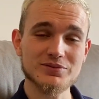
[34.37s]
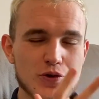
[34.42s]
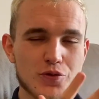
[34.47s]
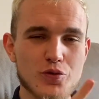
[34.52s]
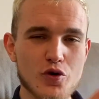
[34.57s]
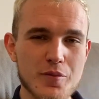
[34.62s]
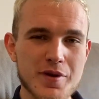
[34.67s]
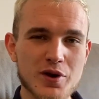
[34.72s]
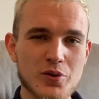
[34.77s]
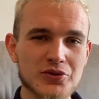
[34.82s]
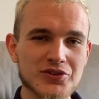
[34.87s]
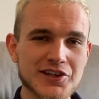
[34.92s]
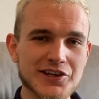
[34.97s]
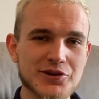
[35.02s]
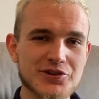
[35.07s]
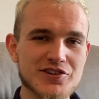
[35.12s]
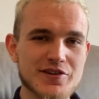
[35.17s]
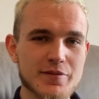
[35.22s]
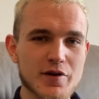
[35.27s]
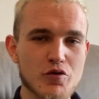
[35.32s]
Le premier conseil
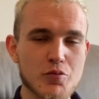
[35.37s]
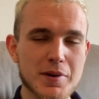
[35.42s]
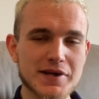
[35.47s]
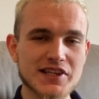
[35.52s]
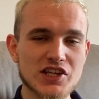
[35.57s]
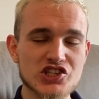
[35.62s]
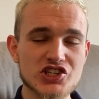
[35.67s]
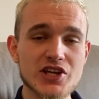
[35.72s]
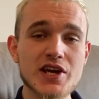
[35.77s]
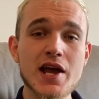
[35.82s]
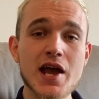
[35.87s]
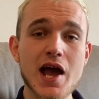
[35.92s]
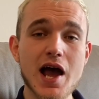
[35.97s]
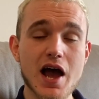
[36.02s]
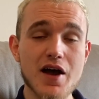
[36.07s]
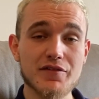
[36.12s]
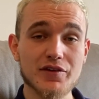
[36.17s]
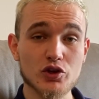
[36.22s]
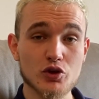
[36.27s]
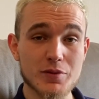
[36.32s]
que j'aimerais vous partager
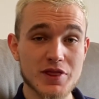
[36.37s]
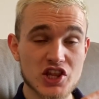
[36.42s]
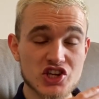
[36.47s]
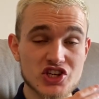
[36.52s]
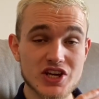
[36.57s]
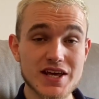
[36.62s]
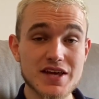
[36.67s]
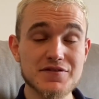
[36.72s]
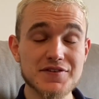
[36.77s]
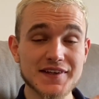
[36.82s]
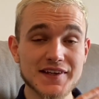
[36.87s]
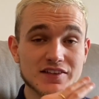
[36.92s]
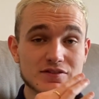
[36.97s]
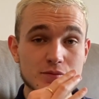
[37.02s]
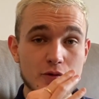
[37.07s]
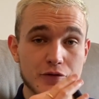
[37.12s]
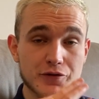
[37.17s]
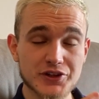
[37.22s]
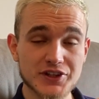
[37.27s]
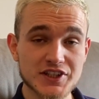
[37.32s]
afin de manager
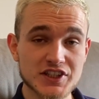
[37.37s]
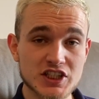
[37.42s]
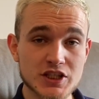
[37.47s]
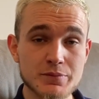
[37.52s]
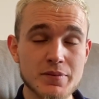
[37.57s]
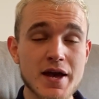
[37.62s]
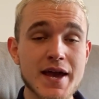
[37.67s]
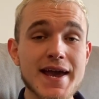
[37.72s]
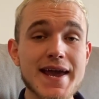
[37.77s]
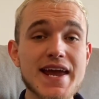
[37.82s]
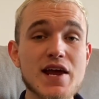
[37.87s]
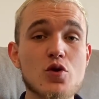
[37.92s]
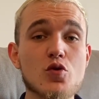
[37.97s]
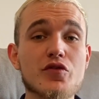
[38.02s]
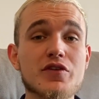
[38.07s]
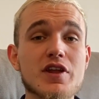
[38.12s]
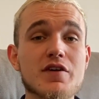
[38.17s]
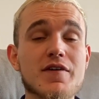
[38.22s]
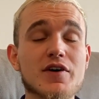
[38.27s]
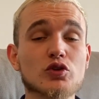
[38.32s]
efficacement votre équipe est le
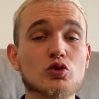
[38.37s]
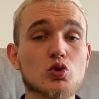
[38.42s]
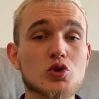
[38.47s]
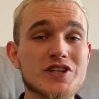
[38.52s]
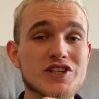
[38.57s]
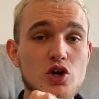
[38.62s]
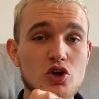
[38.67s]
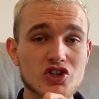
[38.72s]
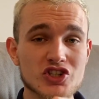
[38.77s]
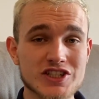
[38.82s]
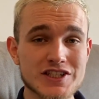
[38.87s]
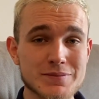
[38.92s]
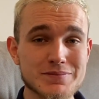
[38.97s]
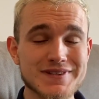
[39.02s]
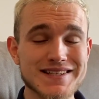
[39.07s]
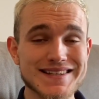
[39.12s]
fait d'avoir son leadership,